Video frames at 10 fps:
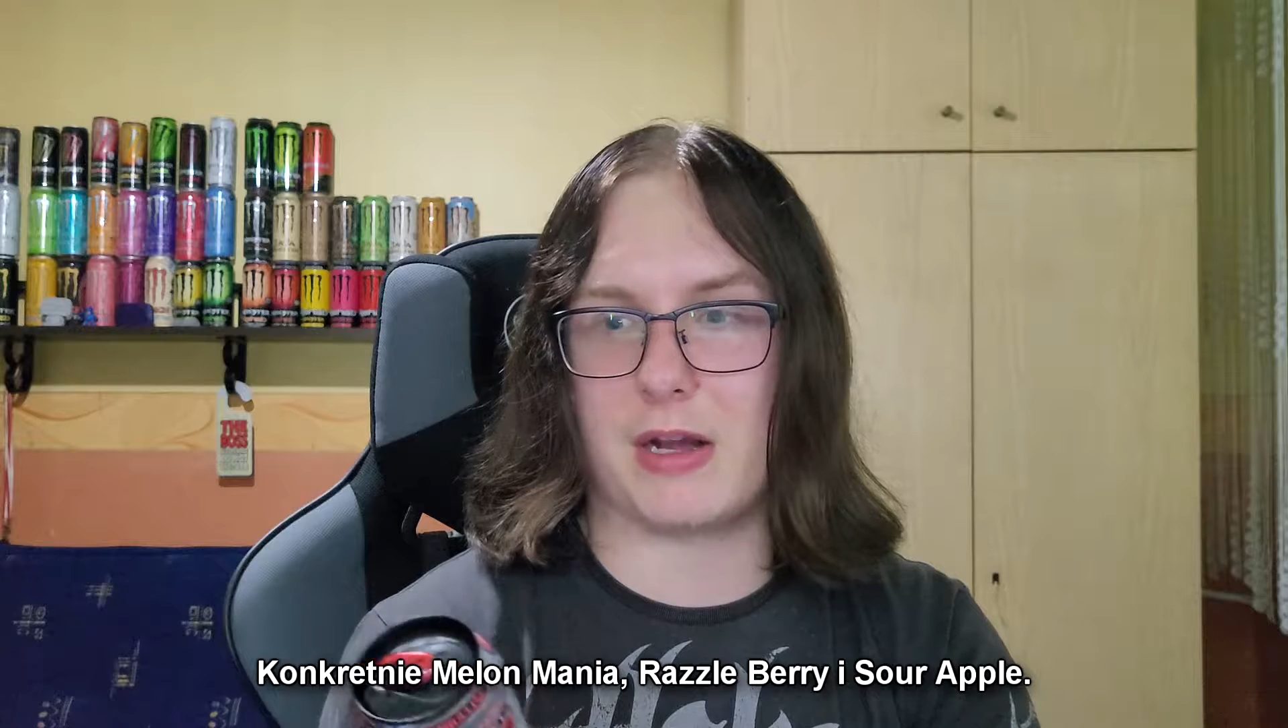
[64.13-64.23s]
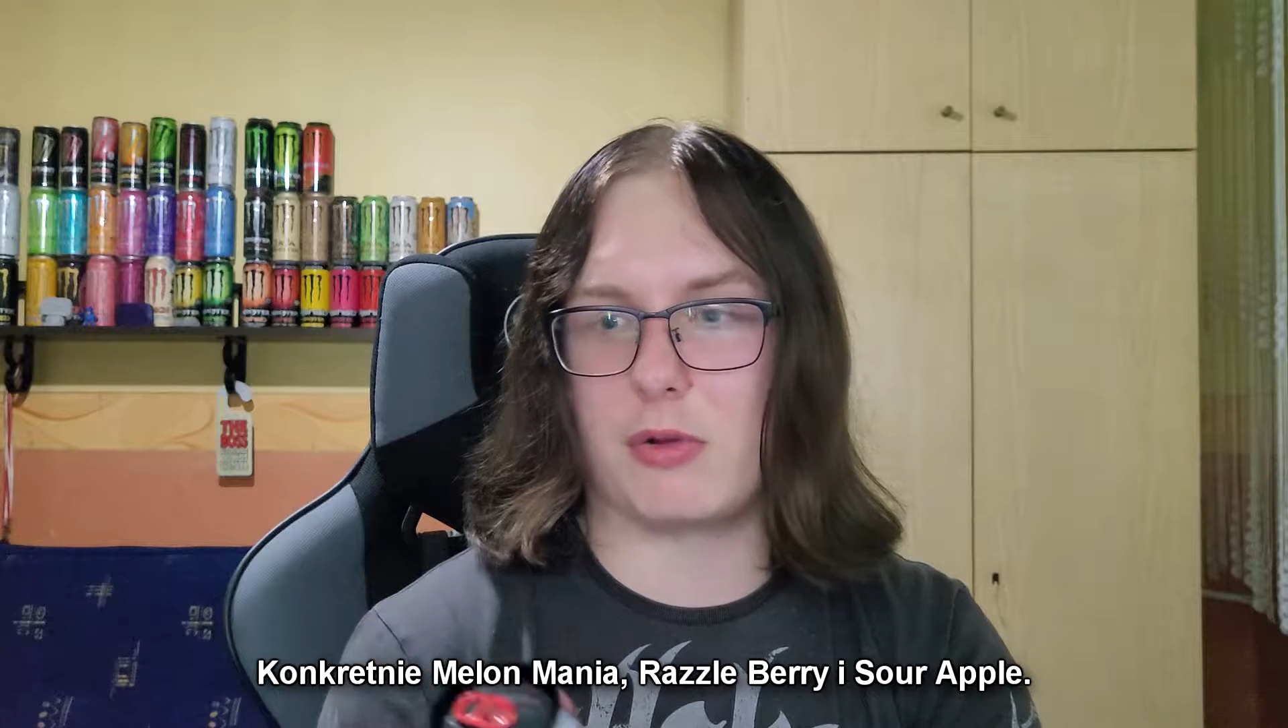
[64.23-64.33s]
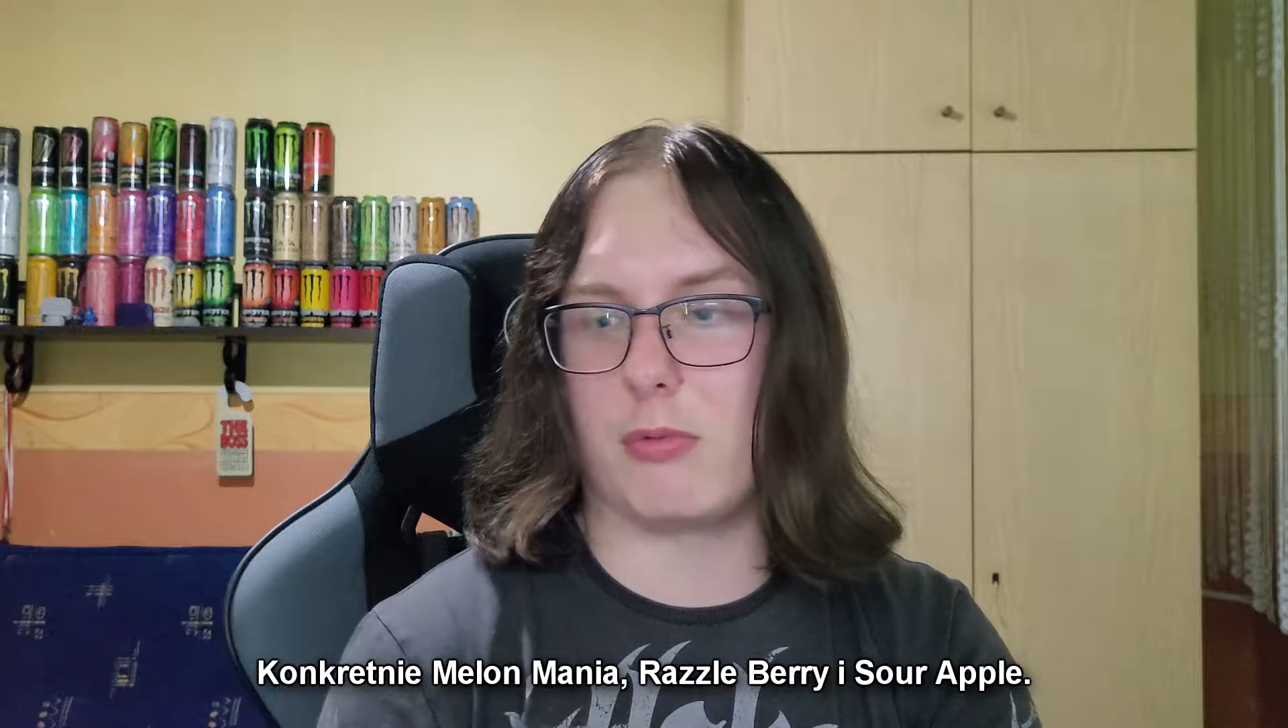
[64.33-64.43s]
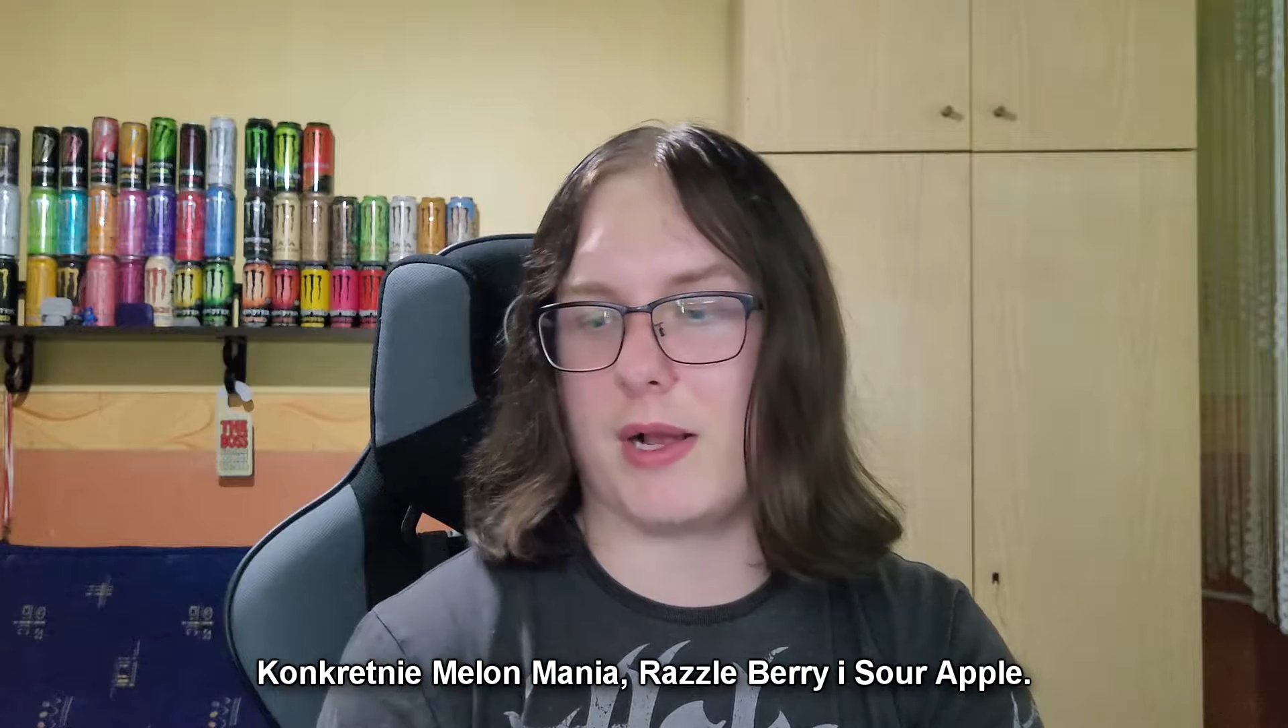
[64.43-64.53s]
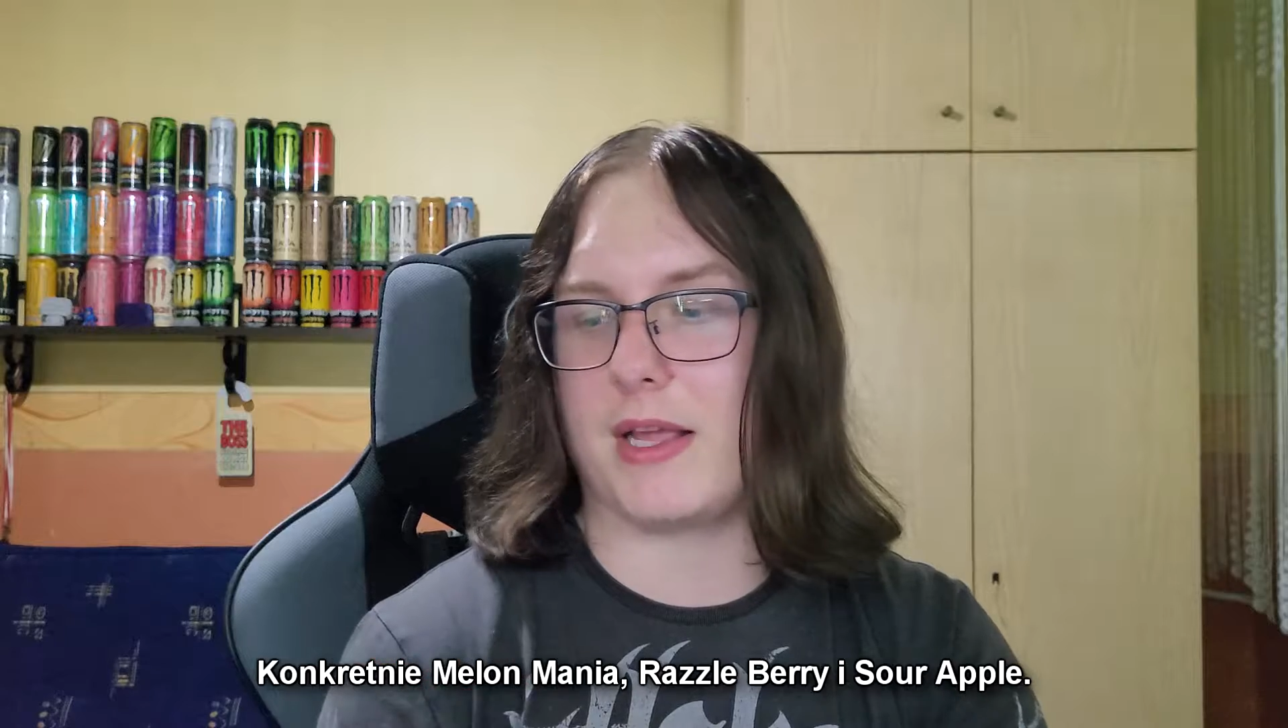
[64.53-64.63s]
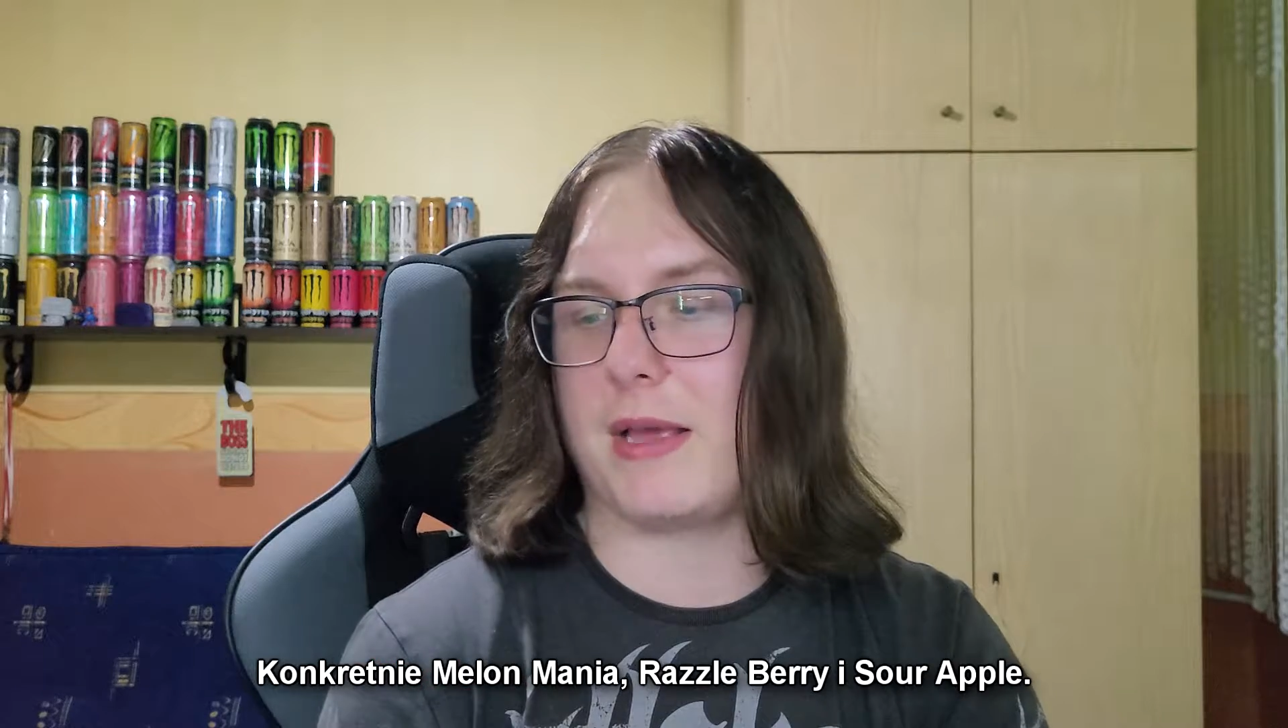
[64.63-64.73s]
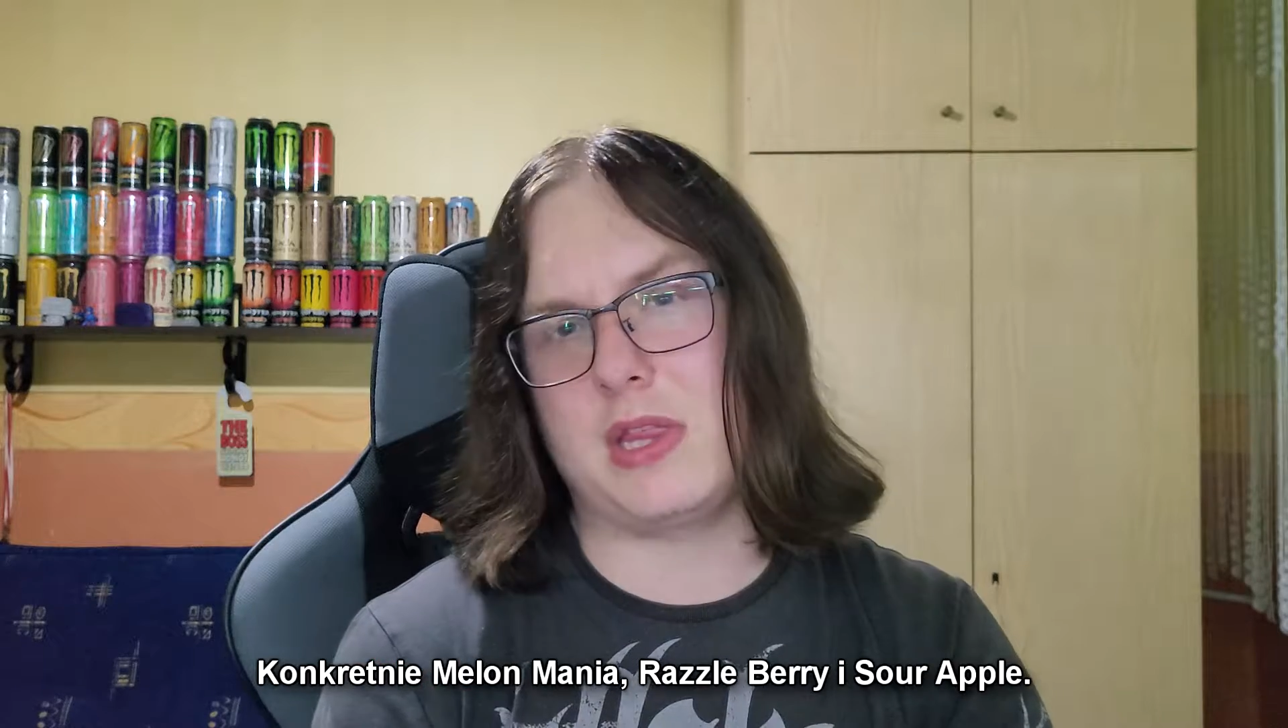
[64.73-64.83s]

aktualnie.